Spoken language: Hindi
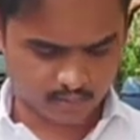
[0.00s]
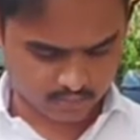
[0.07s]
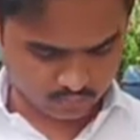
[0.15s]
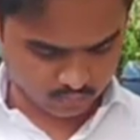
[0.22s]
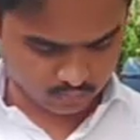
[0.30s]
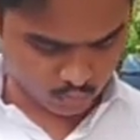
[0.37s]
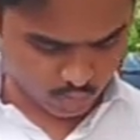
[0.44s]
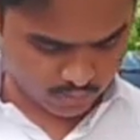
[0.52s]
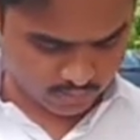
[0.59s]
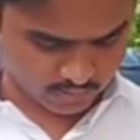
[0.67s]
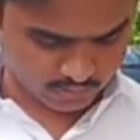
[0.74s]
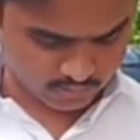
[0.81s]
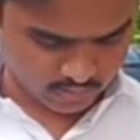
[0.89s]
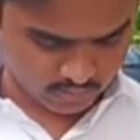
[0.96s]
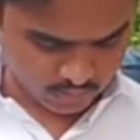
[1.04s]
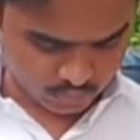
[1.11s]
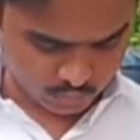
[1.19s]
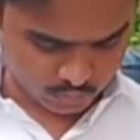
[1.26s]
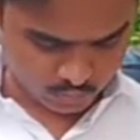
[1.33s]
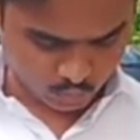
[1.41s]
वो है जो
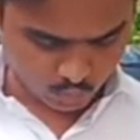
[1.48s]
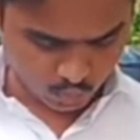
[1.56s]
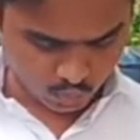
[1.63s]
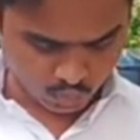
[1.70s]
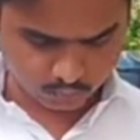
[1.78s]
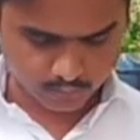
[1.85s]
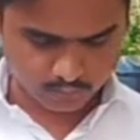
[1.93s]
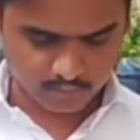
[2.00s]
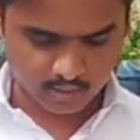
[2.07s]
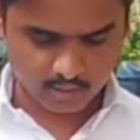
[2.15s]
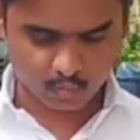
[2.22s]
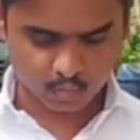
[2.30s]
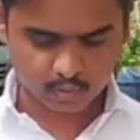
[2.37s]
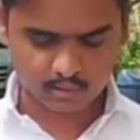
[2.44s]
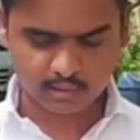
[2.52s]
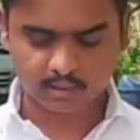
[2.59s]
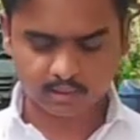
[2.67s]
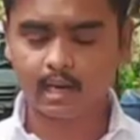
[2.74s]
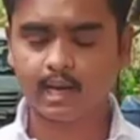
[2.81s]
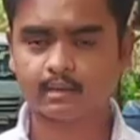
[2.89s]
वो क्रूज पे था उसने
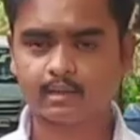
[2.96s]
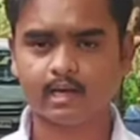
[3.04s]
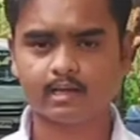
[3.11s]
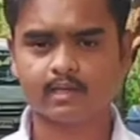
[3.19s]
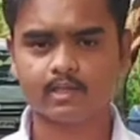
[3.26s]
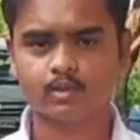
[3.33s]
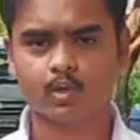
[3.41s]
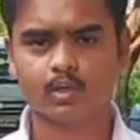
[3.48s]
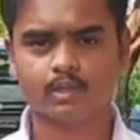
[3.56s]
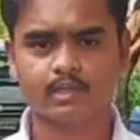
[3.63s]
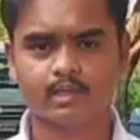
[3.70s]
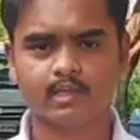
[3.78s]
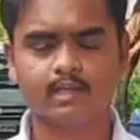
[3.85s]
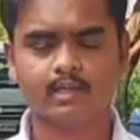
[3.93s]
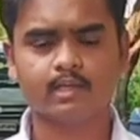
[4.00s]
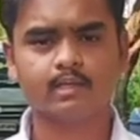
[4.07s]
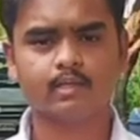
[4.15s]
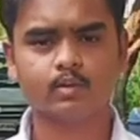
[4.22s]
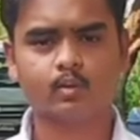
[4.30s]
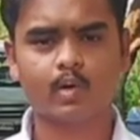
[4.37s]
कहा था एक चोर से कि
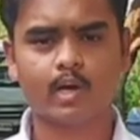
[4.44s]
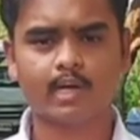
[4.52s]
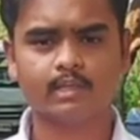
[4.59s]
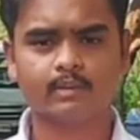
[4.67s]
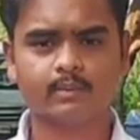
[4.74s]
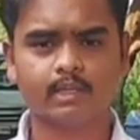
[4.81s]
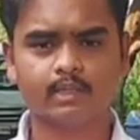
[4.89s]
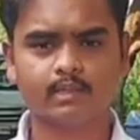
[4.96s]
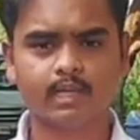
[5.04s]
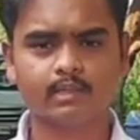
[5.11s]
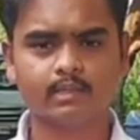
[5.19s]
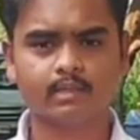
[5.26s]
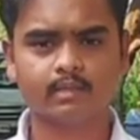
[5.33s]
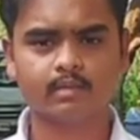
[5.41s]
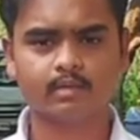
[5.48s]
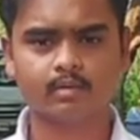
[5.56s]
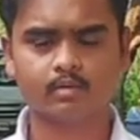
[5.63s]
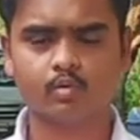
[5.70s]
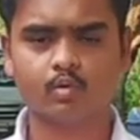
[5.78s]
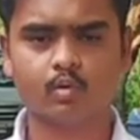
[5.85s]
तू आज मेरे साथ
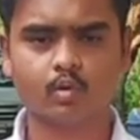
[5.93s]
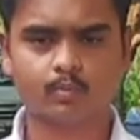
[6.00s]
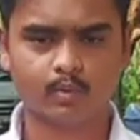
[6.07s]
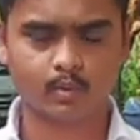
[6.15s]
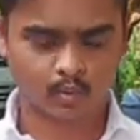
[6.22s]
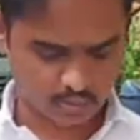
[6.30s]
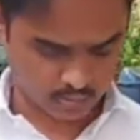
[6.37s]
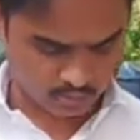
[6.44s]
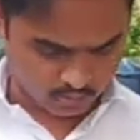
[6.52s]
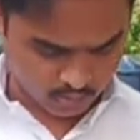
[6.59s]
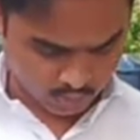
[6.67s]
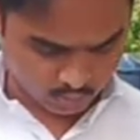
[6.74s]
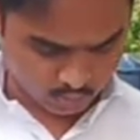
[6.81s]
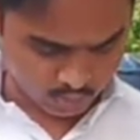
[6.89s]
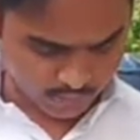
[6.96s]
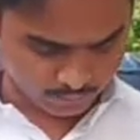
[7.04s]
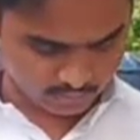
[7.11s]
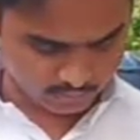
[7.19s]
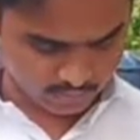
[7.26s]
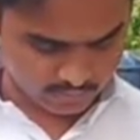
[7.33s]
स्वर्गलोक में होगा तो यहाँ पे
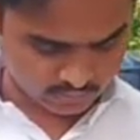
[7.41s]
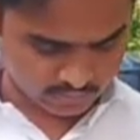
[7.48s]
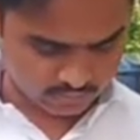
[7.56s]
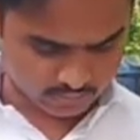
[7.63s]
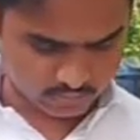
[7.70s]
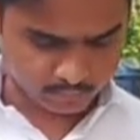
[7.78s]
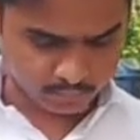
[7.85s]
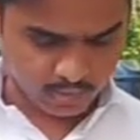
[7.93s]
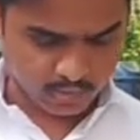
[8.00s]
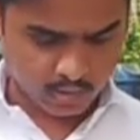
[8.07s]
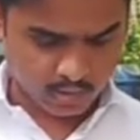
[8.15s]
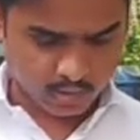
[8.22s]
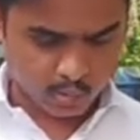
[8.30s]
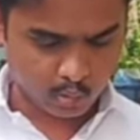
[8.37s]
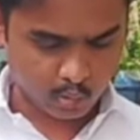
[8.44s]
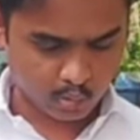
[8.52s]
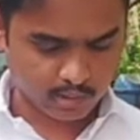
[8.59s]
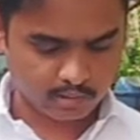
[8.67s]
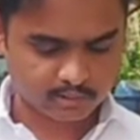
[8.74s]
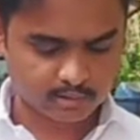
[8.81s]
हम देखते हैं कि लुकर
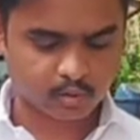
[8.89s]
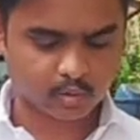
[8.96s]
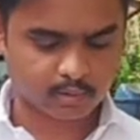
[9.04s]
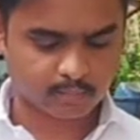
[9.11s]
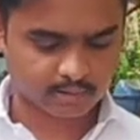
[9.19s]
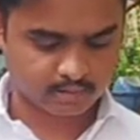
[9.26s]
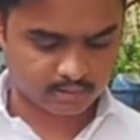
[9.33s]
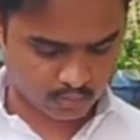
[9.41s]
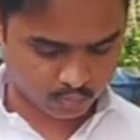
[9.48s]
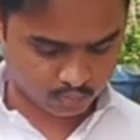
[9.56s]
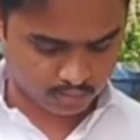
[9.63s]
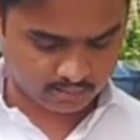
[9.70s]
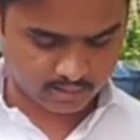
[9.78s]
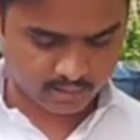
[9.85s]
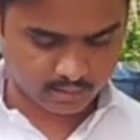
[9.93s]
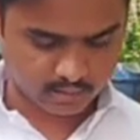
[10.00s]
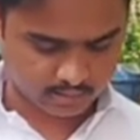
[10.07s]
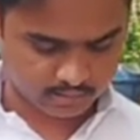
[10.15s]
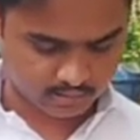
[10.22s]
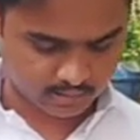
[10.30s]
यीशु समाचार उसका तेईस
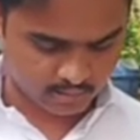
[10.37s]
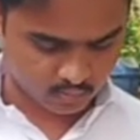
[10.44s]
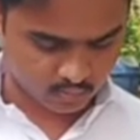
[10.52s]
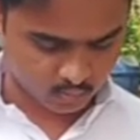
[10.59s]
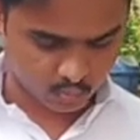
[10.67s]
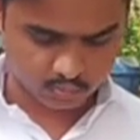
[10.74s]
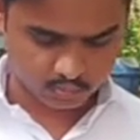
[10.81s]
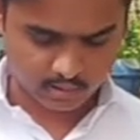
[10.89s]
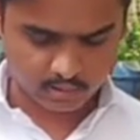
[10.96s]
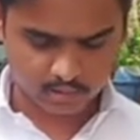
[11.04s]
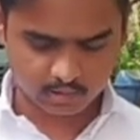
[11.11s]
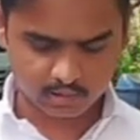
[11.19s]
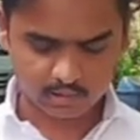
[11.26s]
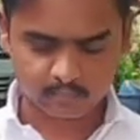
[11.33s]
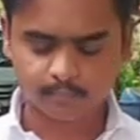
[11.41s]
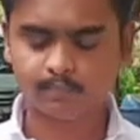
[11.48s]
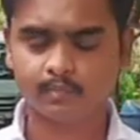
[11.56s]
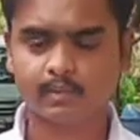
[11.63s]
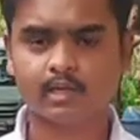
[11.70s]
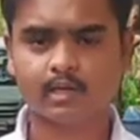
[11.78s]
अध्याय उनतालीस से
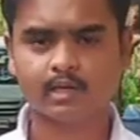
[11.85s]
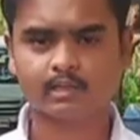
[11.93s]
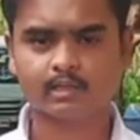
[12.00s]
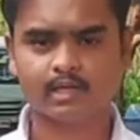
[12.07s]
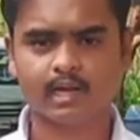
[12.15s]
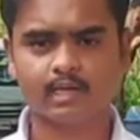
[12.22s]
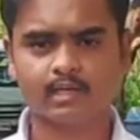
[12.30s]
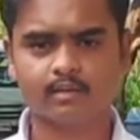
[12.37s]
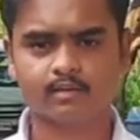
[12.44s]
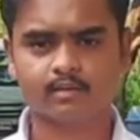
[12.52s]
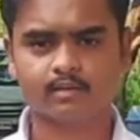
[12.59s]
त्रयालीस तक